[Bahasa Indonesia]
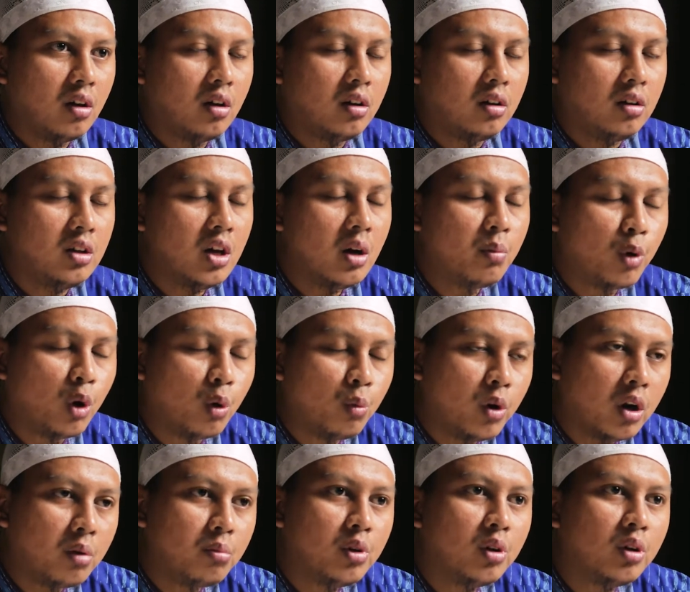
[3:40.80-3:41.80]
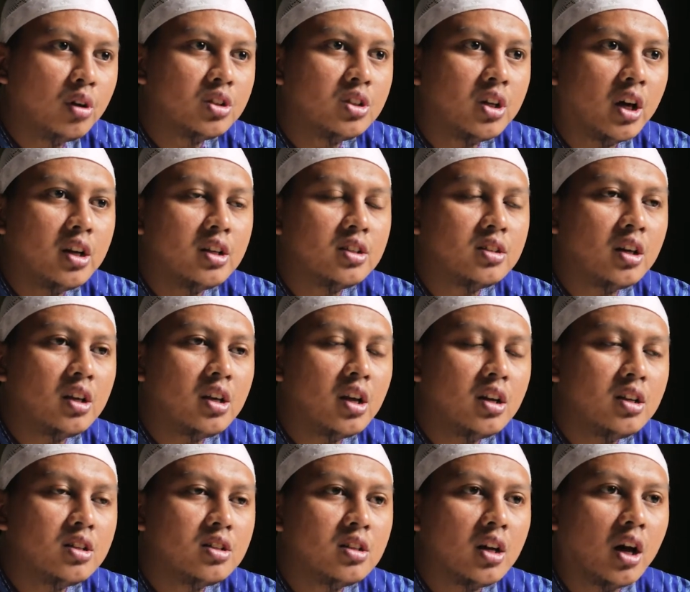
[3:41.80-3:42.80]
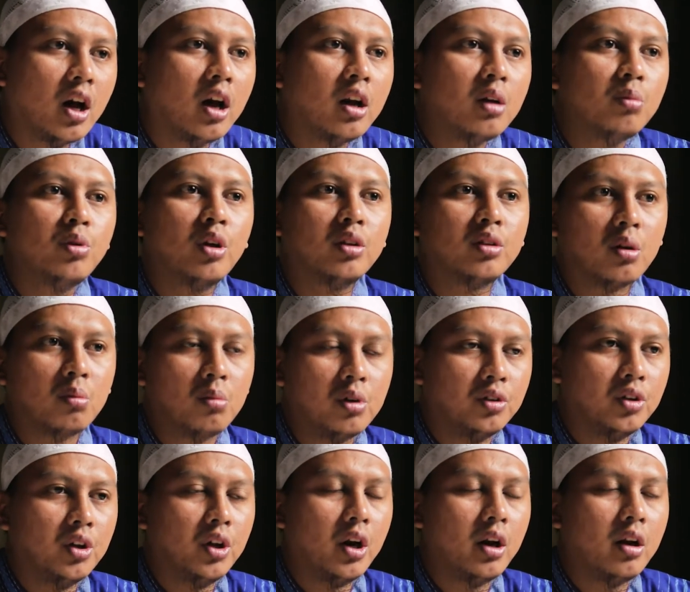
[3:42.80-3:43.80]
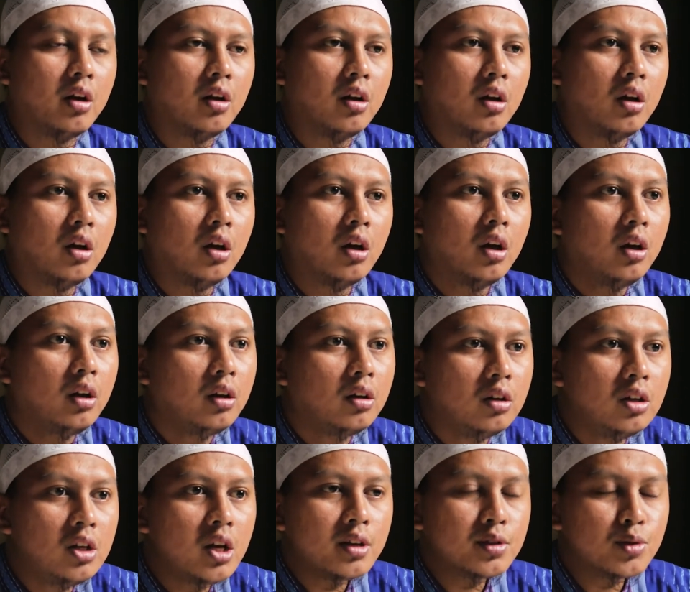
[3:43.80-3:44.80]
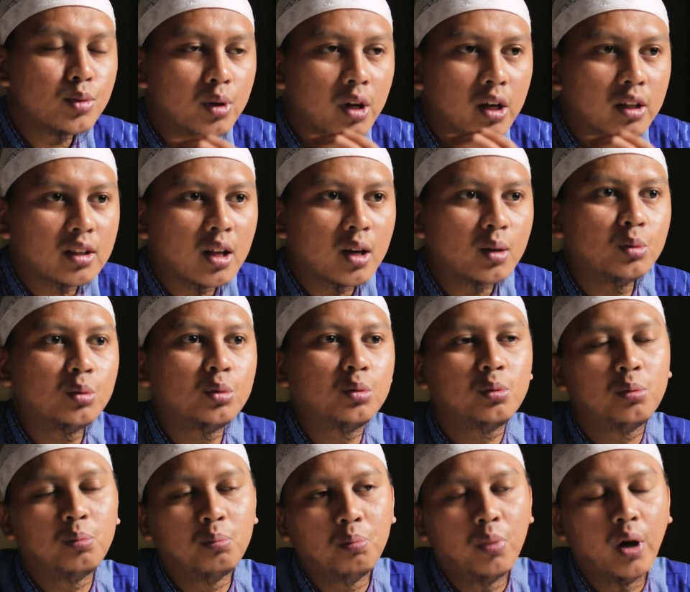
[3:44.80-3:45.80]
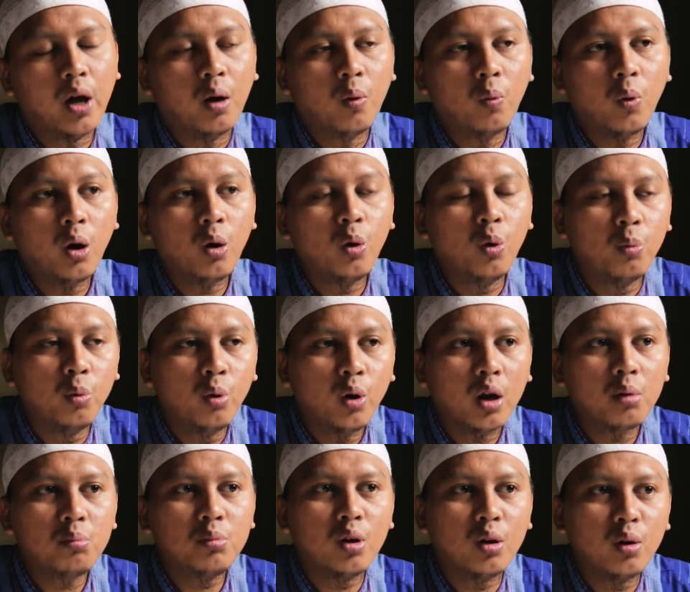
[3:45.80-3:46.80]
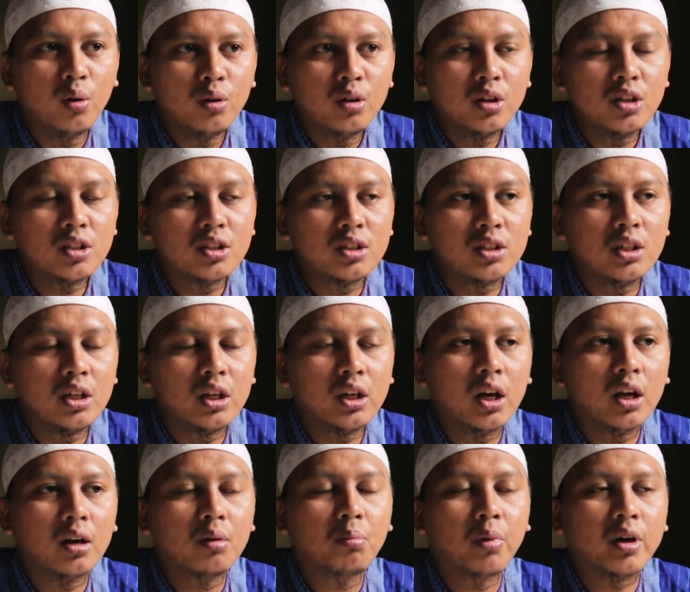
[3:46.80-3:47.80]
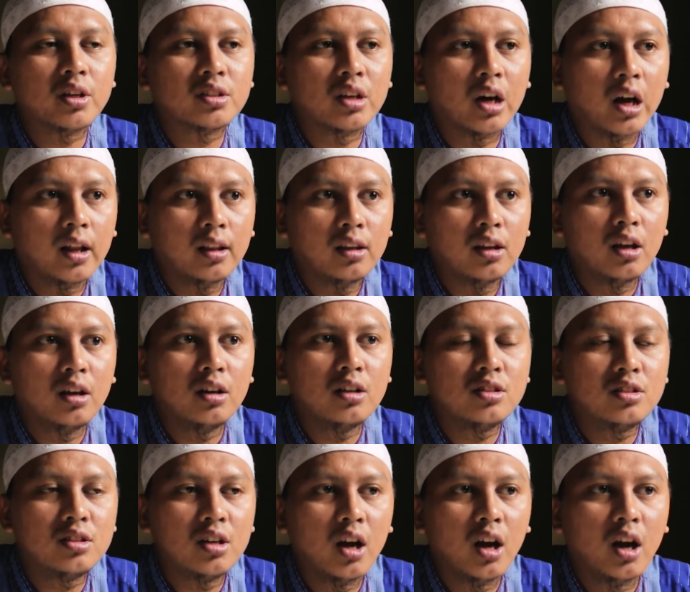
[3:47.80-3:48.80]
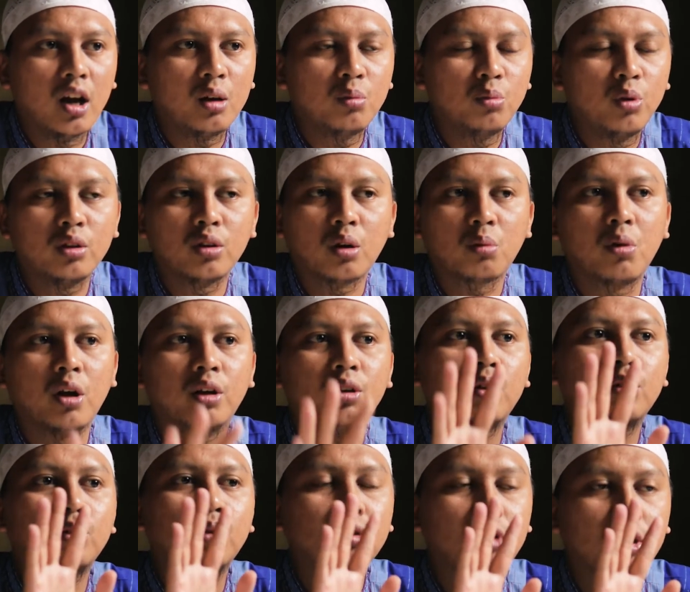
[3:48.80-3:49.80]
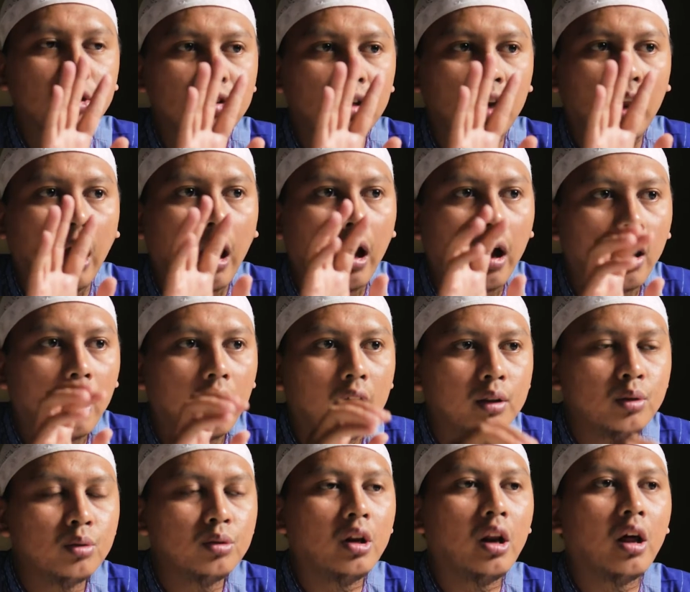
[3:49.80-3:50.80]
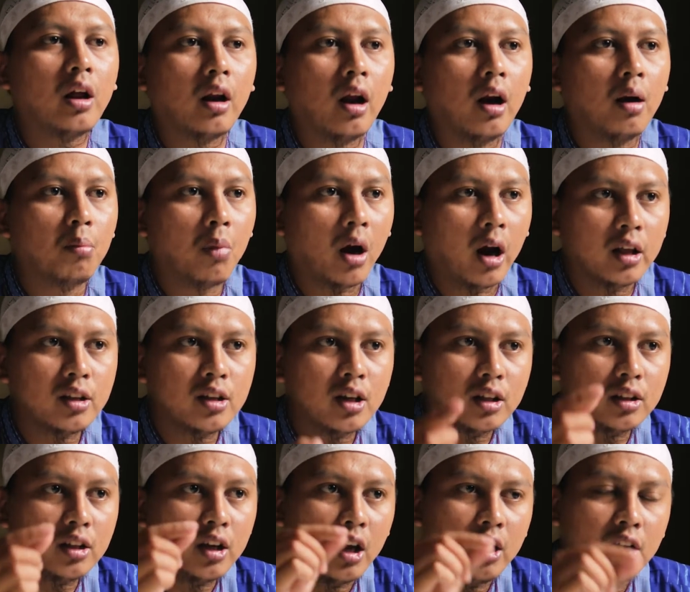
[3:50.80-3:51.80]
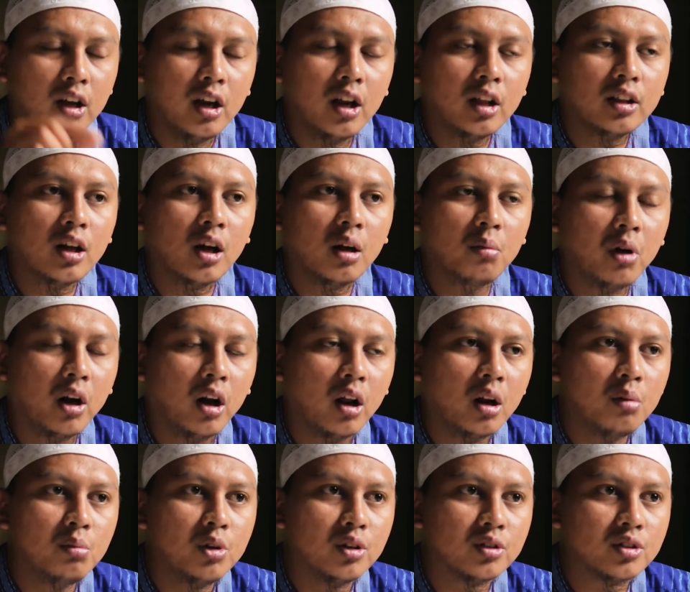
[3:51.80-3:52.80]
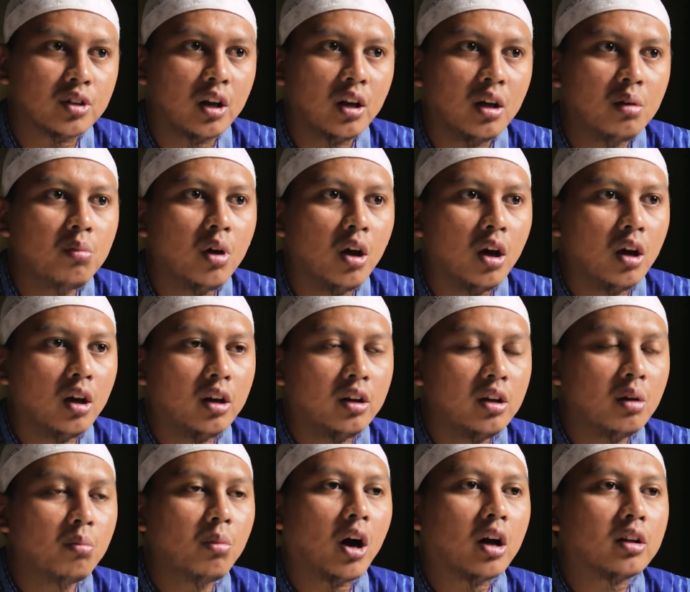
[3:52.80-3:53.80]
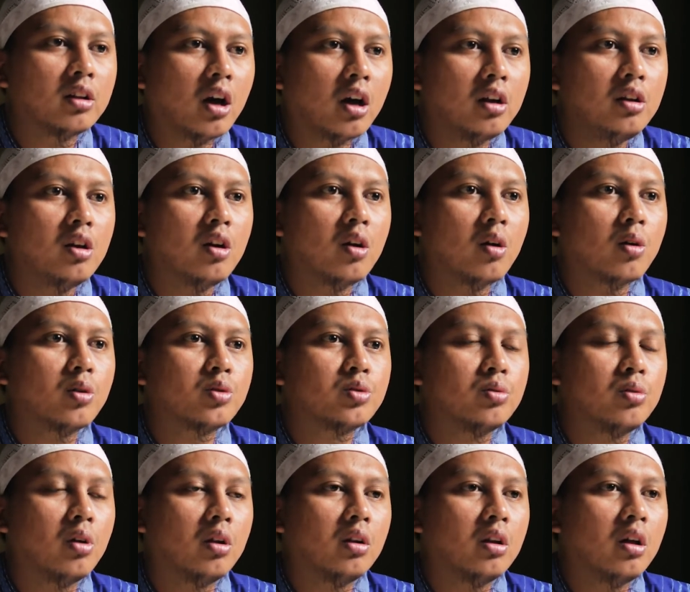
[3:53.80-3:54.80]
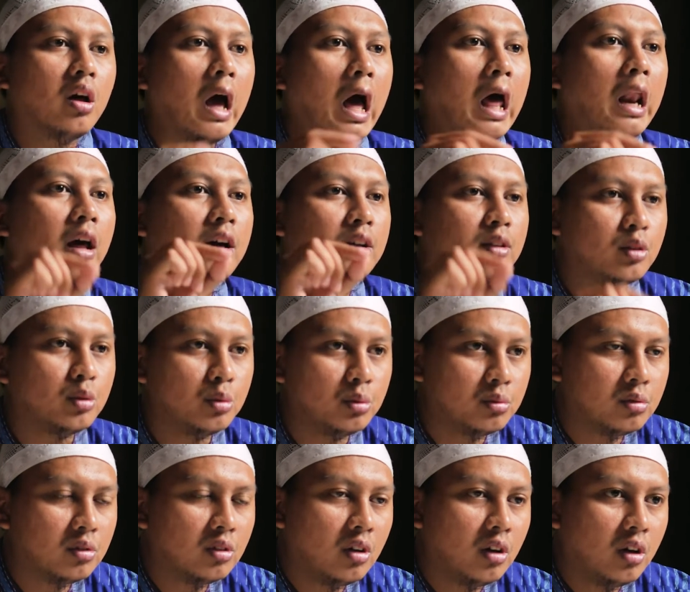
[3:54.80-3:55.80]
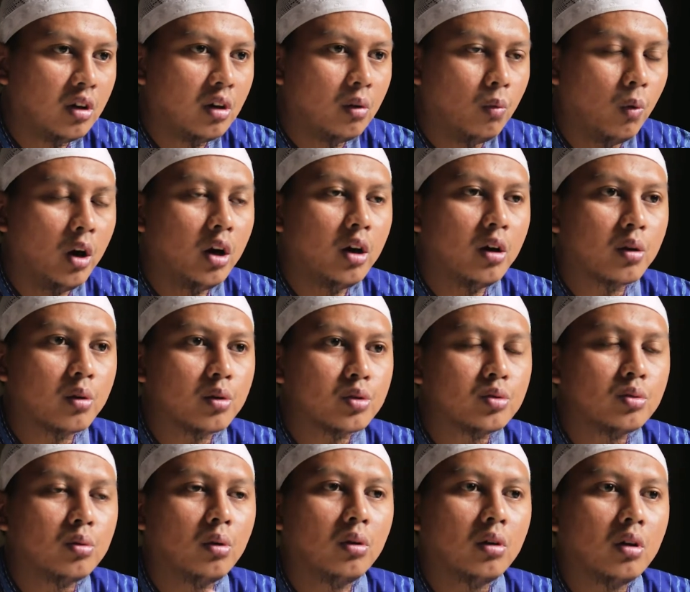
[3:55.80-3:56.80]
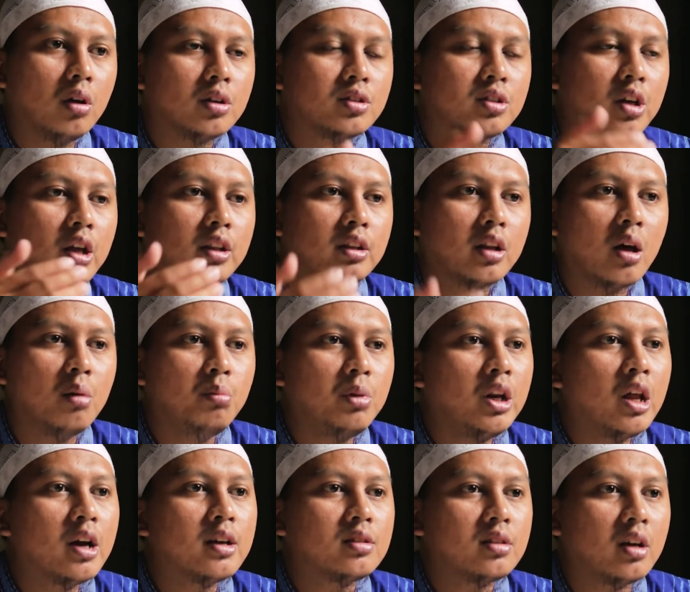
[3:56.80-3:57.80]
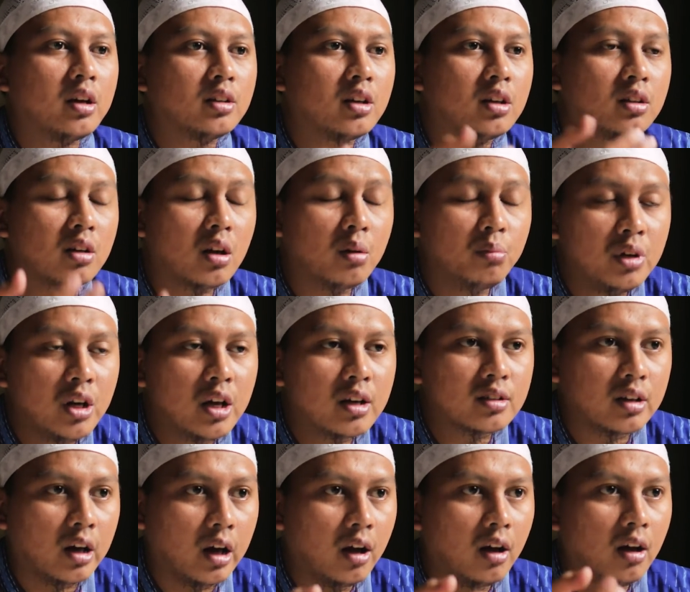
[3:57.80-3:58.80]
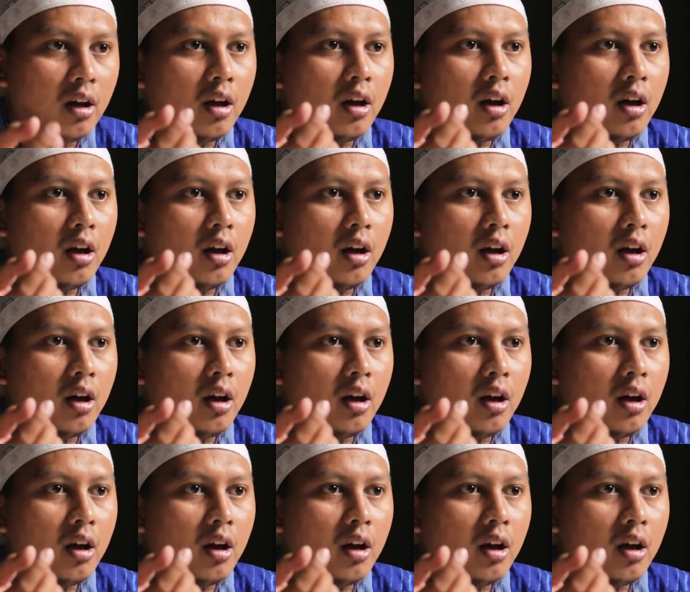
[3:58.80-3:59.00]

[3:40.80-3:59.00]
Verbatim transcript: Dia berhubungan biologis dengan istrinya di siang hari bulan Ramadan. Dia sudah tahu bahwa hubungan biologis dengan pasangannya di siang hari bulan Ramadan itu tercela. Itu dilarang. Makanya ketika dia datang kepada Nabi SAW, dia mengatakan, Ya Rasulullah halaktu. wah Rasulullah, saya telah binasa. Saya telah binasa.